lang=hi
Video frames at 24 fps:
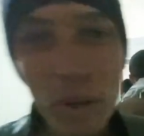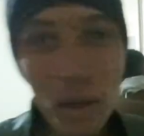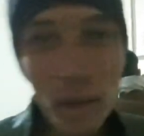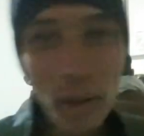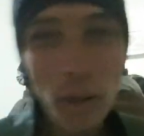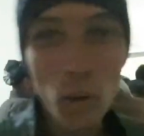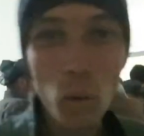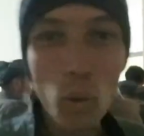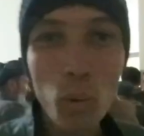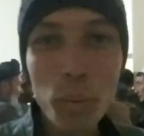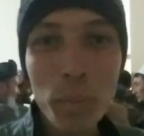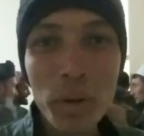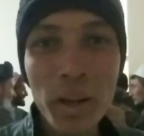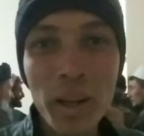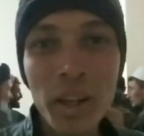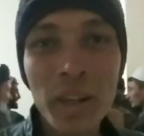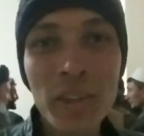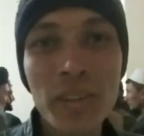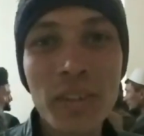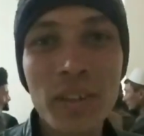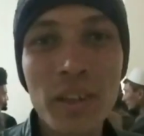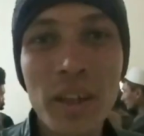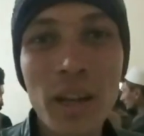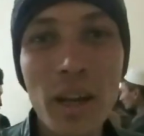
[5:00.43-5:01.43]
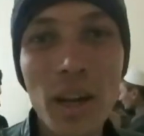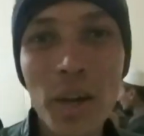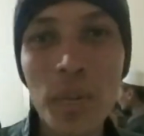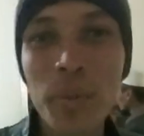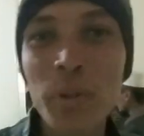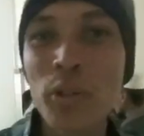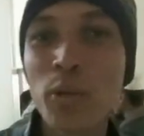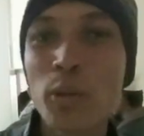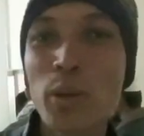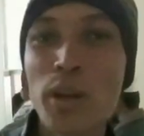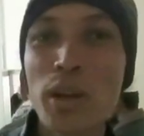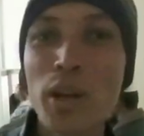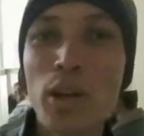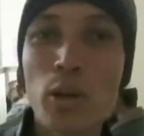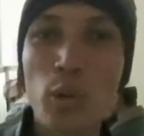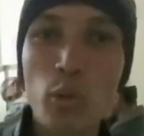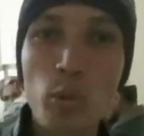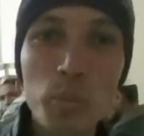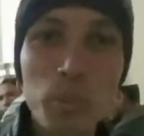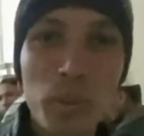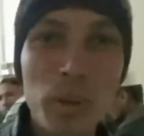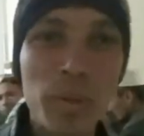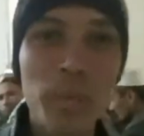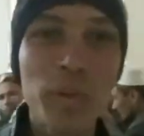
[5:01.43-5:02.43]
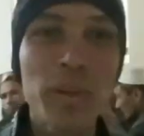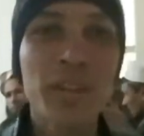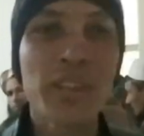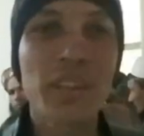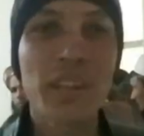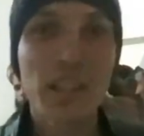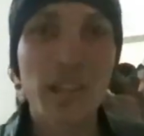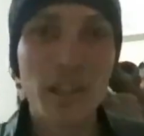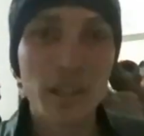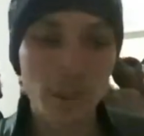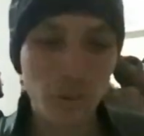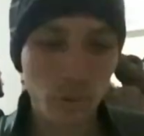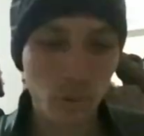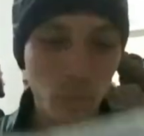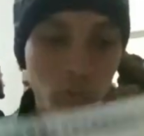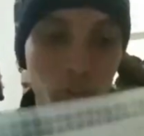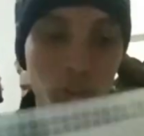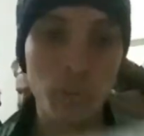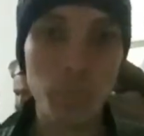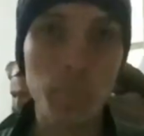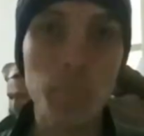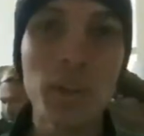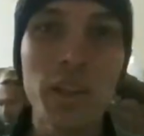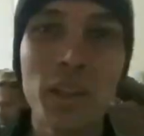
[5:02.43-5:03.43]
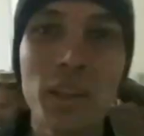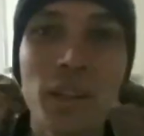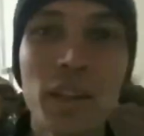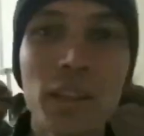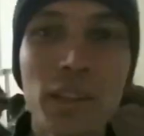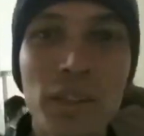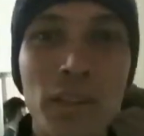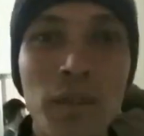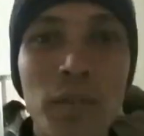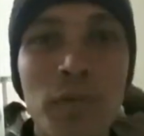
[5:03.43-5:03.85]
रूम ए से अभी जो है ना रूम बी में जाकर इसको सबमिट कराते हैं